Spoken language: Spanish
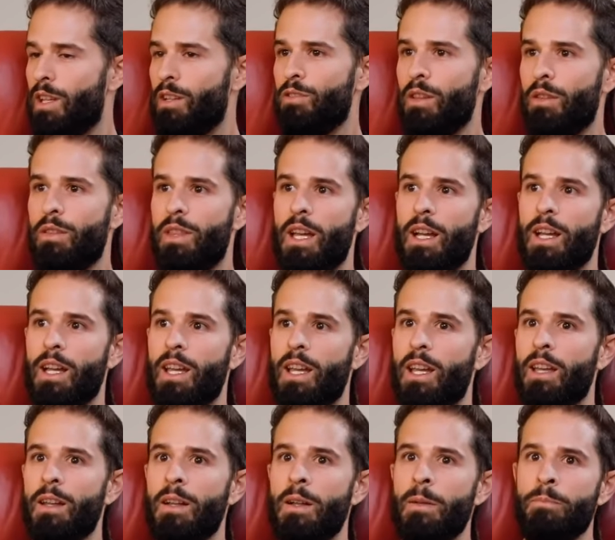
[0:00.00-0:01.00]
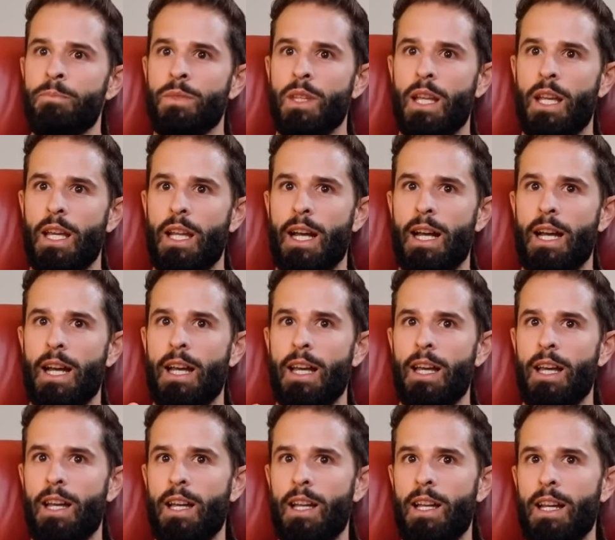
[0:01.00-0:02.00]
Ellos te decía que,
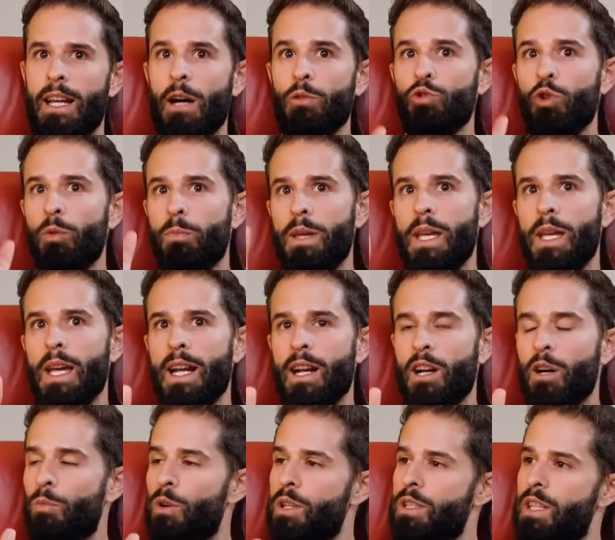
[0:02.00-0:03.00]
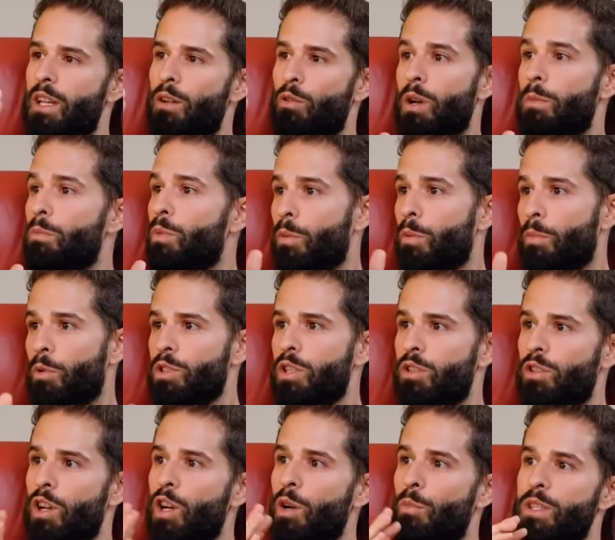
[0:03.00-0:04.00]
era, la utopía era como ese, o el
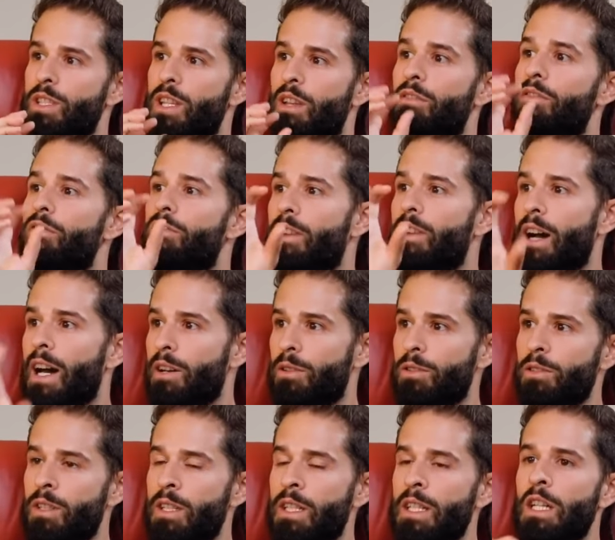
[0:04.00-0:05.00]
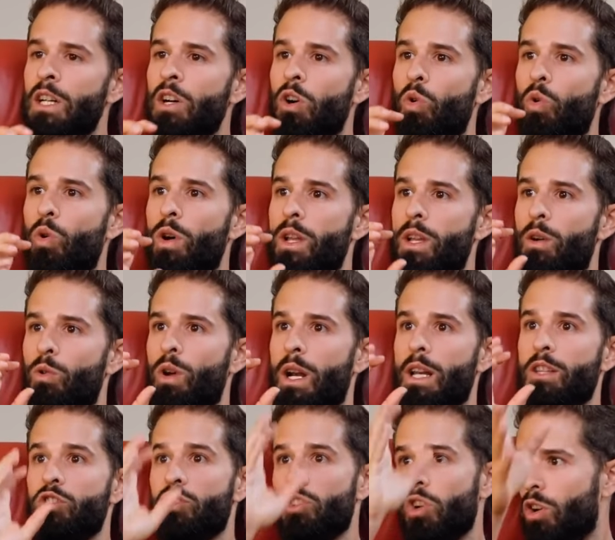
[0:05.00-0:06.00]
propósito es como ese faro o,
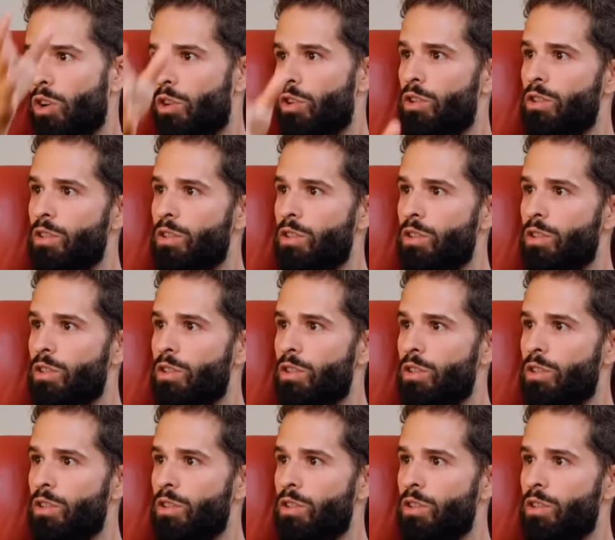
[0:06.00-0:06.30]
el sol,